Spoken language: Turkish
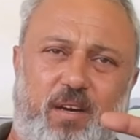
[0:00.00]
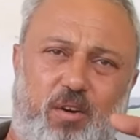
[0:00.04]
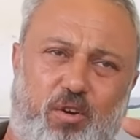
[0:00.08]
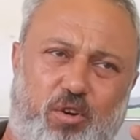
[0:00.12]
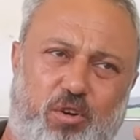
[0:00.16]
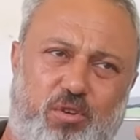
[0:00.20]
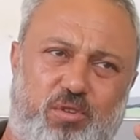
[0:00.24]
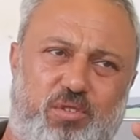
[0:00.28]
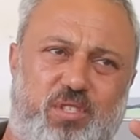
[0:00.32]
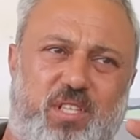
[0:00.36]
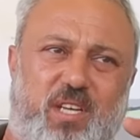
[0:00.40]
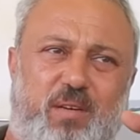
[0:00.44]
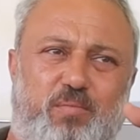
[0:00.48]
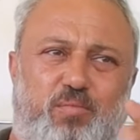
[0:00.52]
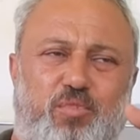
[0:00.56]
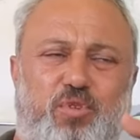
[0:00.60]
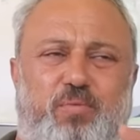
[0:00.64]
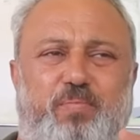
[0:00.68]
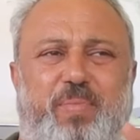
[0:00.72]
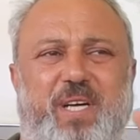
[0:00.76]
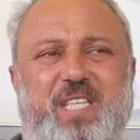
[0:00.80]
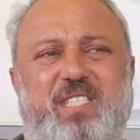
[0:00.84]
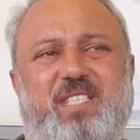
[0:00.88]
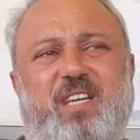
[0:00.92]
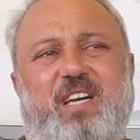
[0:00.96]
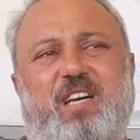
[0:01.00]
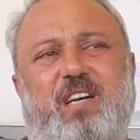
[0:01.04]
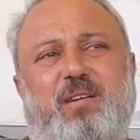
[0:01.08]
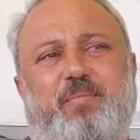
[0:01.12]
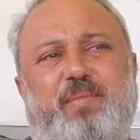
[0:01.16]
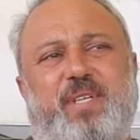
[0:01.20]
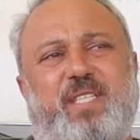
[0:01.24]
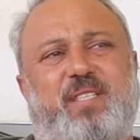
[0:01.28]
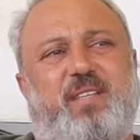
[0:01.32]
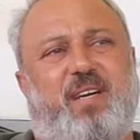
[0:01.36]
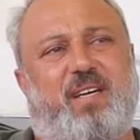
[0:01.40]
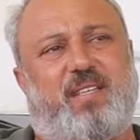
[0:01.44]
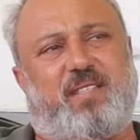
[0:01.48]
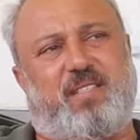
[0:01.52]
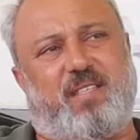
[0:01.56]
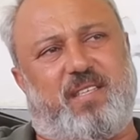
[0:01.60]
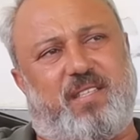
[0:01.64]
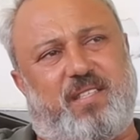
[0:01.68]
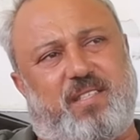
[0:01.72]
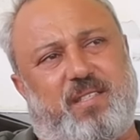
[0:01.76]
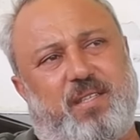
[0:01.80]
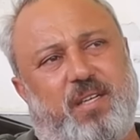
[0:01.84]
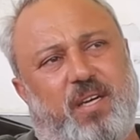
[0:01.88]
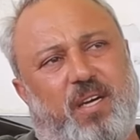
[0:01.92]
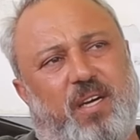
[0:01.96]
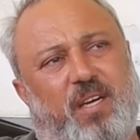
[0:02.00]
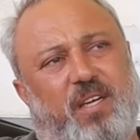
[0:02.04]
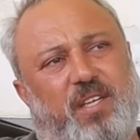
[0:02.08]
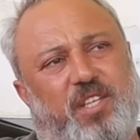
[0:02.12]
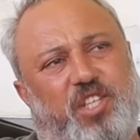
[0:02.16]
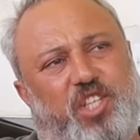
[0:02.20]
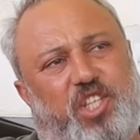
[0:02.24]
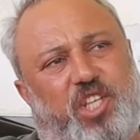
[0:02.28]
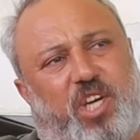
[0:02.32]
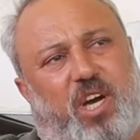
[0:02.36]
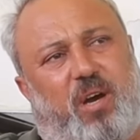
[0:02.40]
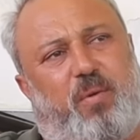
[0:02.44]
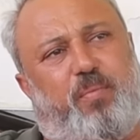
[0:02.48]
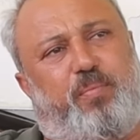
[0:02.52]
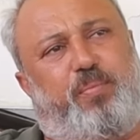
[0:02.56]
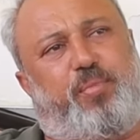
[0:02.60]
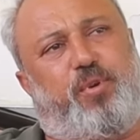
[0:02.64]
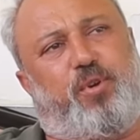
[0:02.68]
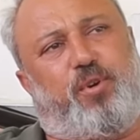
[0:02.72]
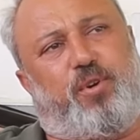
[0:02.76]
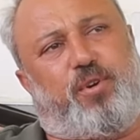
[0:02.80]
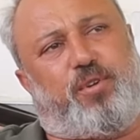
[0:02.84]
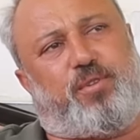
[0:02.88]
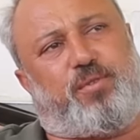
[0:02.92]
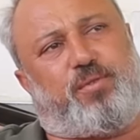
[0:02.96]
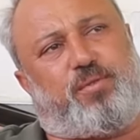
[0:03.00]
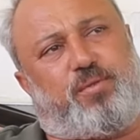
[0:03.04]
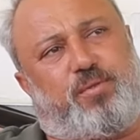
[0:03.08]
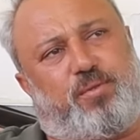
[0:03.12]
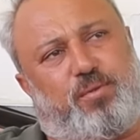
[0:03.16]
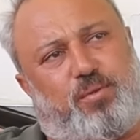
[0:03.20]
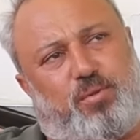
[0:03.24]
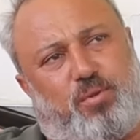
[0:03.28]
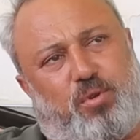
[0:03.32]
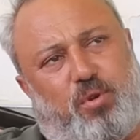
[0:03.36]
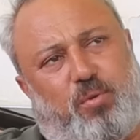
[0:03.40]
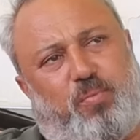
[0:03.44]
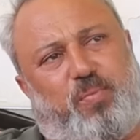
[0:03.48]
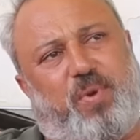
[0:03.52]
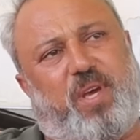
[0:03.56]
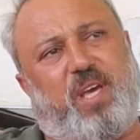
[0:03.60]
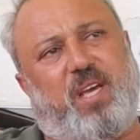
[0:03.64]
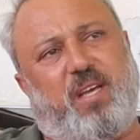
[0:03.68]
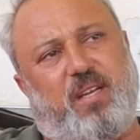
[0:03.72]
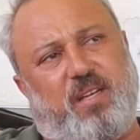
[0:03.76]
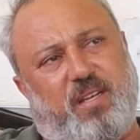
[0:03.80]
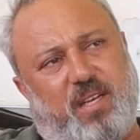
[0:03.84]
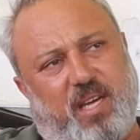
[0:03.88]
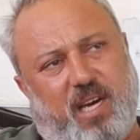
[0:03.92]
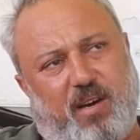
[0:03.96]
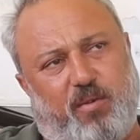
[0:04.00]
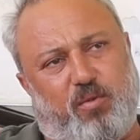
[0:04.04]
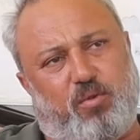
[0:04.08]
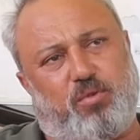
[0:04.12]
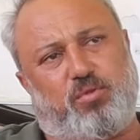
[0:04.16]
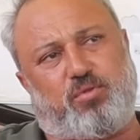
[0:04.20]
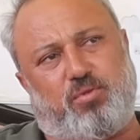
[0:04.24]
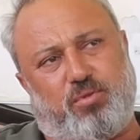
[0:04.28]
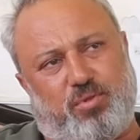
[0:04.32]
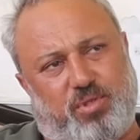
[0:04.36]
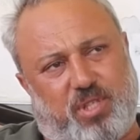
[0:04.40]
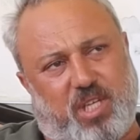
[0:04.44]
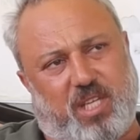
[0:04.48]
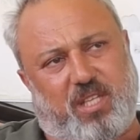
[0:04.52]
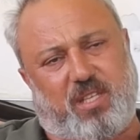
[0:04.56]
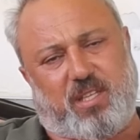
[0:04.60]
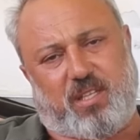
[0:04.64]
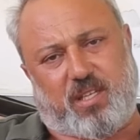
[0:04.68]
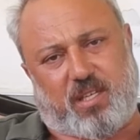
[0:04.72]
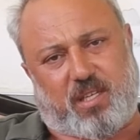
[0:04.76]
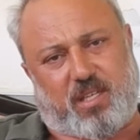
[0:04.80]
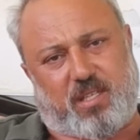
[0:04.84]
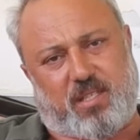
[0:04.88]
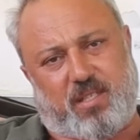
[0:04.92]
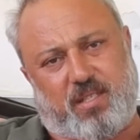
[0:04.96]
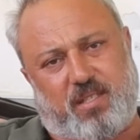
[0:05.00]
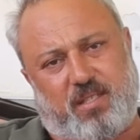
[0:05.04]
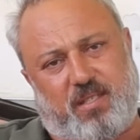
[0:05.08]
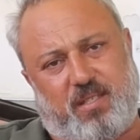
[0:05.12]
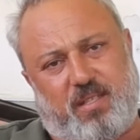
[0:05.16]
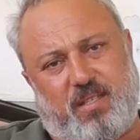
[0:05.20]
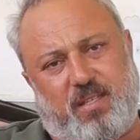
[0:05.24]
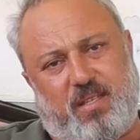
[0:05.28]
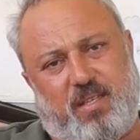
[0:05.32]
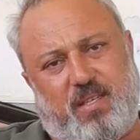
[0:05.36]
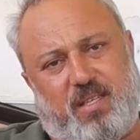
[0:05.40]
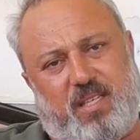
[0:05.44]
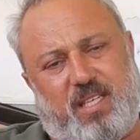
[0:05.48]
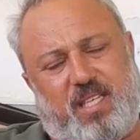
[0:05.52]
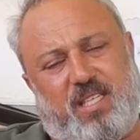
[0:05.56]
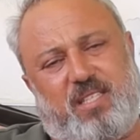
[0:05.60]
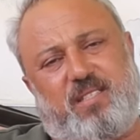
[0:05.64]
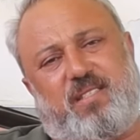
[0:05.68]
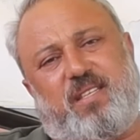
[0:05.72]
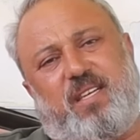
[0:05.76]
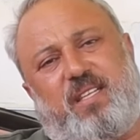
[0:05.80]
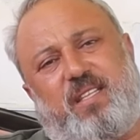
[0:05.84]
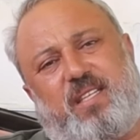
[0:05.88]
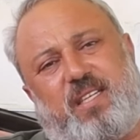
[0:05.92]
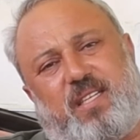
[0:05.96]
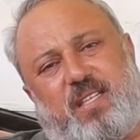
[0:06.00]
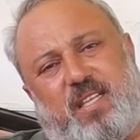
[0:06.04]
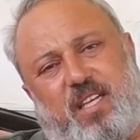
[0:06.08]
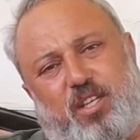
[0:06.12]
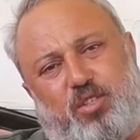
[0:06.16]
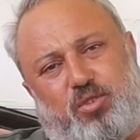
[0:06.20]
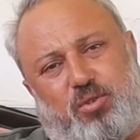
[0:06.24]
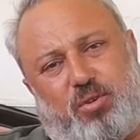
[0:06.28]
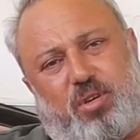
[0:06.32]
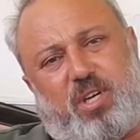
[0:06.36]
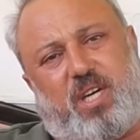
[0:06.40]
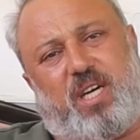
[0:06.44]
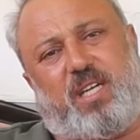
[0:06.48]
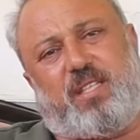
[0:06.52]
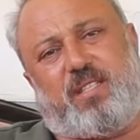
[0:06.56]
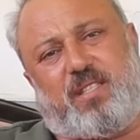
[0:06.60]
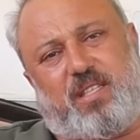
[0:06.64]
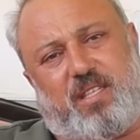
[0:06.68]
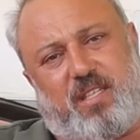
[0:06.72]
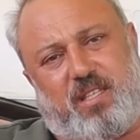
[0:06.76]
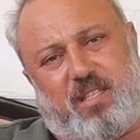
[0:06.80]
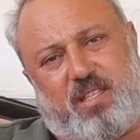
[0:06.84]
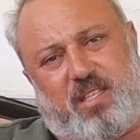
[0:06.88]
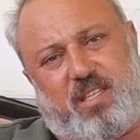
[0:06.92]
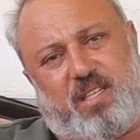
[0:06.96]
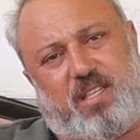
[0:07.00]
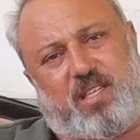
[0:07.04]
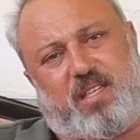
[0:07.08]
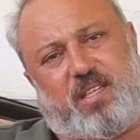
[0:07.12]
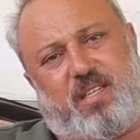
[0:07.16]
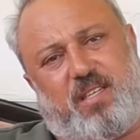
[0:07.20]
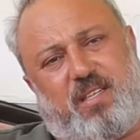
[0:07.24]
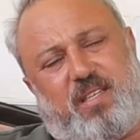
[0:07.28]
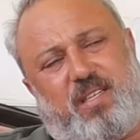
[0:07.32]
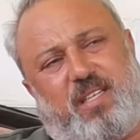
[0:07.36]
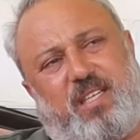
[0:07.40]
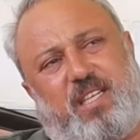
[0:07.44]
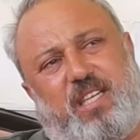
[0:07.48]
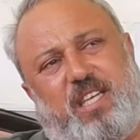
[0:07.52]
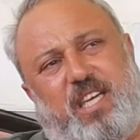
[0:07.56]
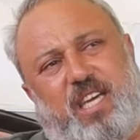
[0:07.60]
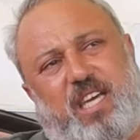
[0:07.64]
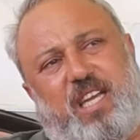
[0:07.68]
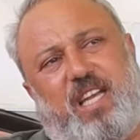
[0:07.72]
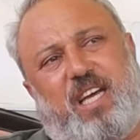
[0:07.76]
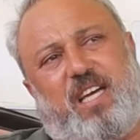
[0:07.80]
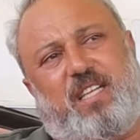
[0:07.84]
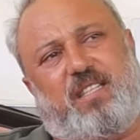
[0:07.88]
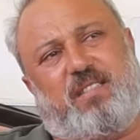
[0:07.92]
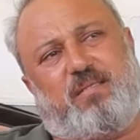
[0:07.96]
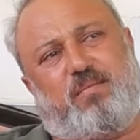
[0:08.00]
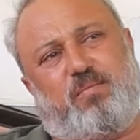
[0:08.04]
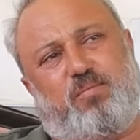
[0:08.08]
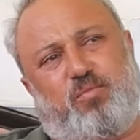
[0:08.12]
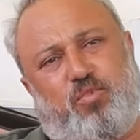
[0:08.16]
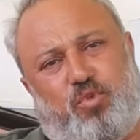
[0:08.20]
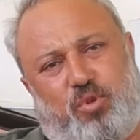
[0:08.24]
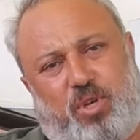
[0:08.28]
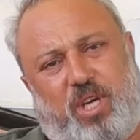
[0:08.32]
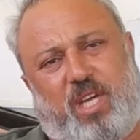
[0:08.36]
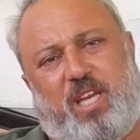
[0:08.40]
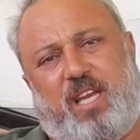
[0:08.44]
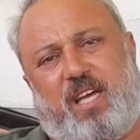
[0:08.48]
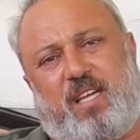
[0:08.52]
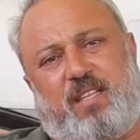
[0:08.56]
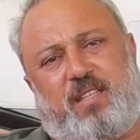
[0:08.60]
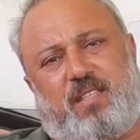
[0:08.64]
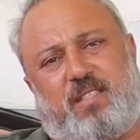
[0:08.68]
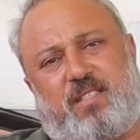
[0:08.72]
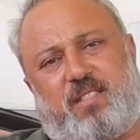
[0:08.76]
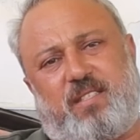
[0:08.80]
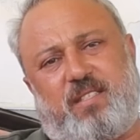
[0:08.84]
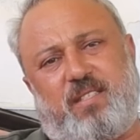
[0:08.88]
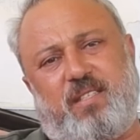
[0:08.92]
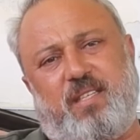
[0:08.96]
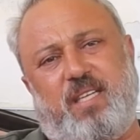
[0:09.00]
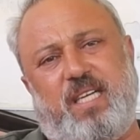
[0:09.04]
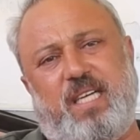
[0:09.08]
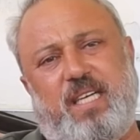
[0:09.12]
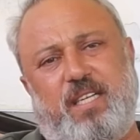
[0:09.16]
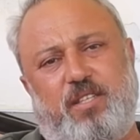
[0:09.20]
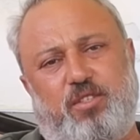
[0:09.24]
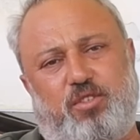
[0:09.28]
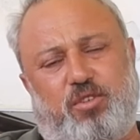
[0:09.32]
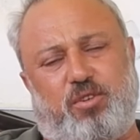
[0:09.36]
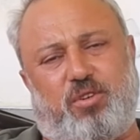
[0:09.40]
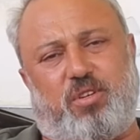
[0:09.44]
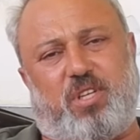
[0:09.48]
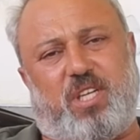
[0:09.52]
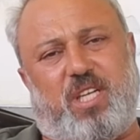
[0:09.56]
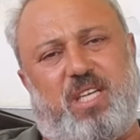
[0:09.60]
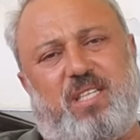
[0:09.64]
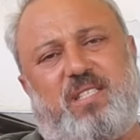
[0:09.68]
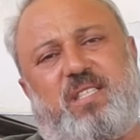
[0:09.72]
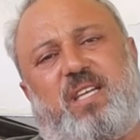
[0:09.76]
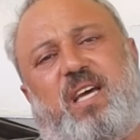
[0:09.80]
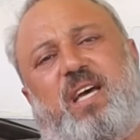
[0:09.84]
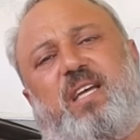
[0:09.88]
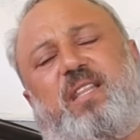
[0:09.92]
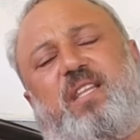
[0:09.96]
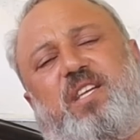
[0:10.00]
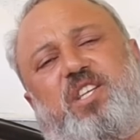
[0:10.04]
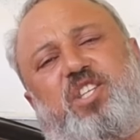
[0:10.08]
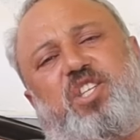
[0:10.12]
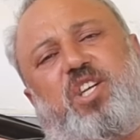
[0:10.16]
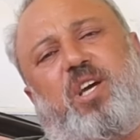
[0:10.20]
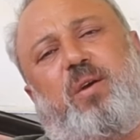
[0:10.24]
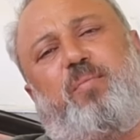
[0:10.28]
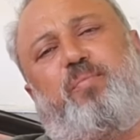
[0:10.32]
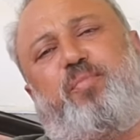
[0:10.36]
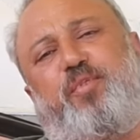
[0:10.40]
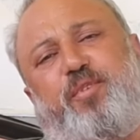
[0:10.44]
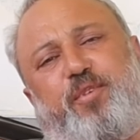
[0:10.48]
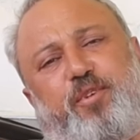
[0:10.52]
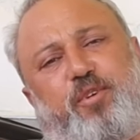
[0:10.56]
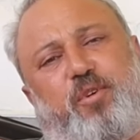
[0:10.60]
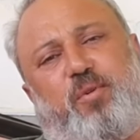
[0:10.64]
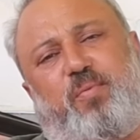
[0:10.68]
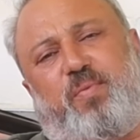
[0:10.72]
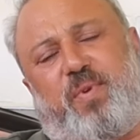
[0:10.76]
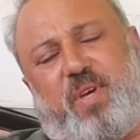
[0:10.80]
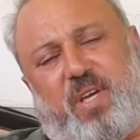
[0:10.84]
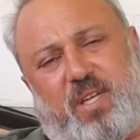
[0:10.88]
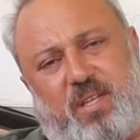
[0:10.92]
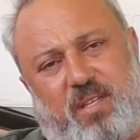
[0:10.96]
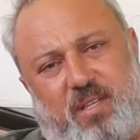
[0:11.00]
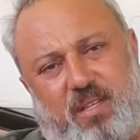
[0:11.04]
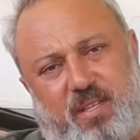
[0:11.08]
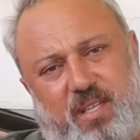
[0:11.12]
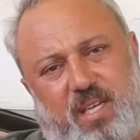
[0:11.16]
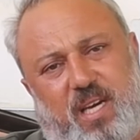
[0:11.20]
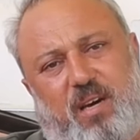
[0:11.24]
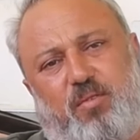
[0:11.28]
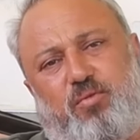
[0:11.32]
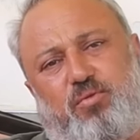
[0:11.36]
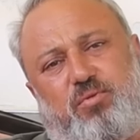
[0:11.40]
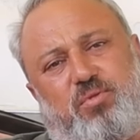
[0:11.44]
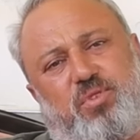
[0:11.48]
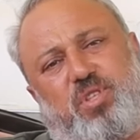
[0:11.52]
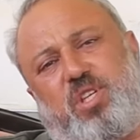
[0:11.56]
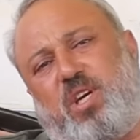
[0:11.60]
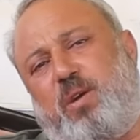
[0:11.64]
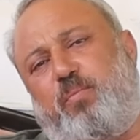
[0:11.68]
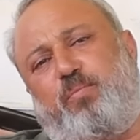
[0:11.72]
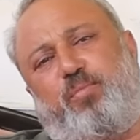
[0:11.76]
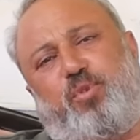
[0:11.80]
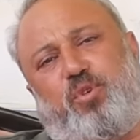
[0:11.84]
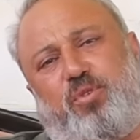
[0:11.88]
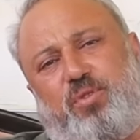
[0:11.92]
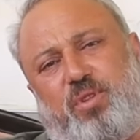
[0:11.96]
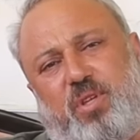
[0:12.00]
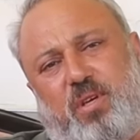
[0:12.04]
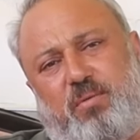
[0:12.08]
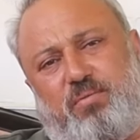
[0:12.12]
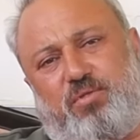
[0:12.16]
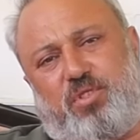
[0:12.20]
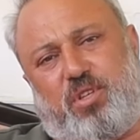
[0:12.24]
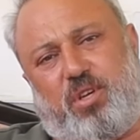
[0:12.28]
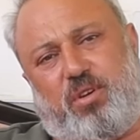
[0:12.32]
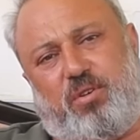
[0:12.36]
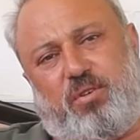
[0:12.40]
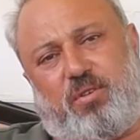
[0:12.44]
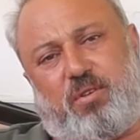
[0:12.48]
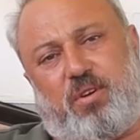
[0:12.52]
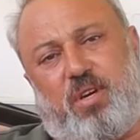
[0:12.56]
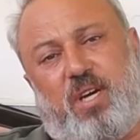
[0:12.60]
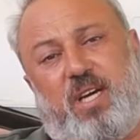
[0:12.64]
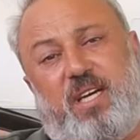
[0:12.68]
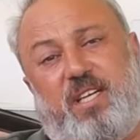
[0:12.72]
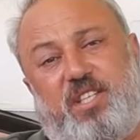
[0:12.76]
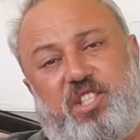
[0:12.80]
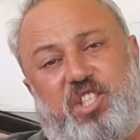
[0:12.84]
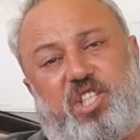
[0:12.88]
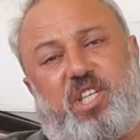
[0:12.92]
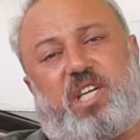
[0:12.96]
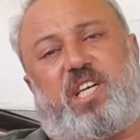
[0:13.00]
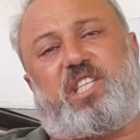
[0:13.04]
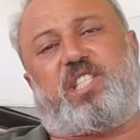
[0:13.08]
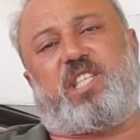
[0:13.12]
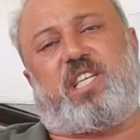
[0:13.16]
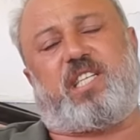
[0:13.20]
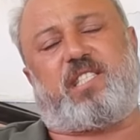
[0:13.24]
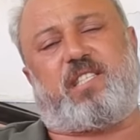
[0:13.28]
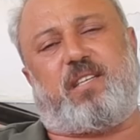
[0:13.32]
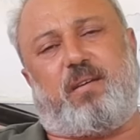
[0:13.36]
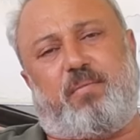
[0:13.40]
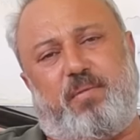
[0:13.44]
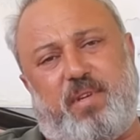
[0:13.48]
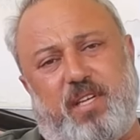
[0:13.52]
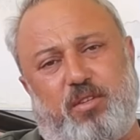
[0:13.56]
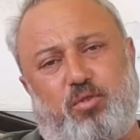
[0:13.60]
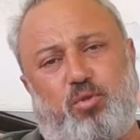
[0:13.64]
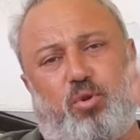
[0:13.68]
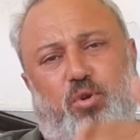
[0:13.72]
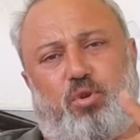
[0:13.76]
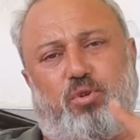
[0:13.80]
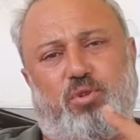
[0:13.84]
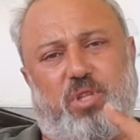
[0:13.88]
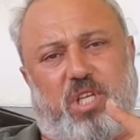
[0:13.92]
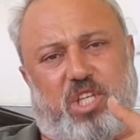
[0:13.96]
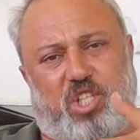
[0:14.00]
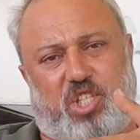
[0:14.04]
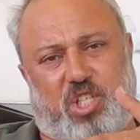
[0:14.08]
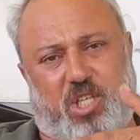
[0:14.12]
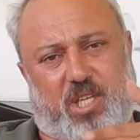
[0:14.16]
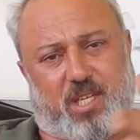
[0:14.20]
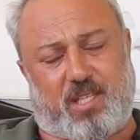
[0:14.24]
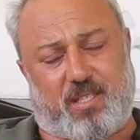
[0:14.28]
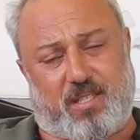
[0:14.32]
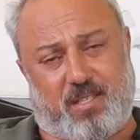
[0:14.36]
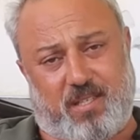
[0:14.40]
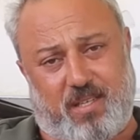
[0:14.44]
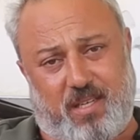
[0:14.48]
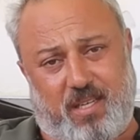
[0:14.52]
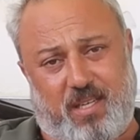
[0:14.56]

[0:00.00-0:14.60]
O yüzden bu pazarlama taktiğidir. Şampiyon köpeğin yavrusu satılık. İnsanların en çok kandırıldığı ilan bu ilandır. Çünkü niye zaten şampiyon köpeğin yavrusu şampiyon diye bir şey yok. Çıkacaksa bile torunda çıkar.